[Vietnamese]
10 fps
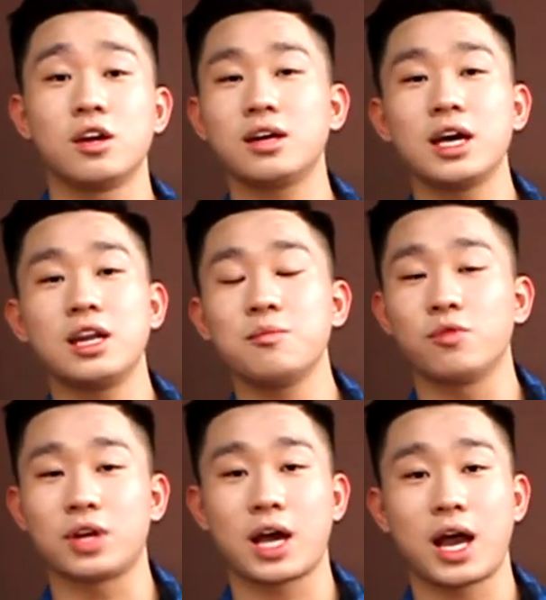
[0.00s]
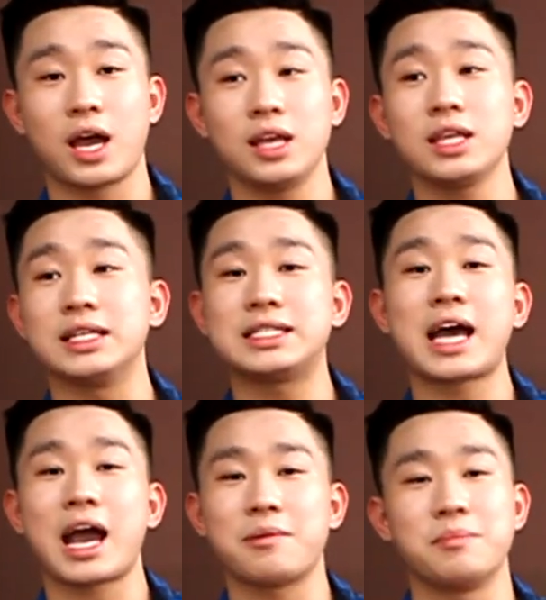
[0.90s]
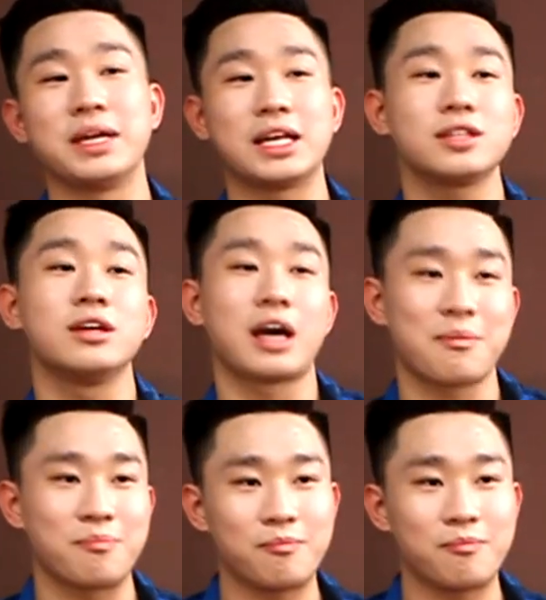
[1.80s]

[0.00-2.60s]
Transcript: gây nên một cái tình trạng mà mình đã từng gặp,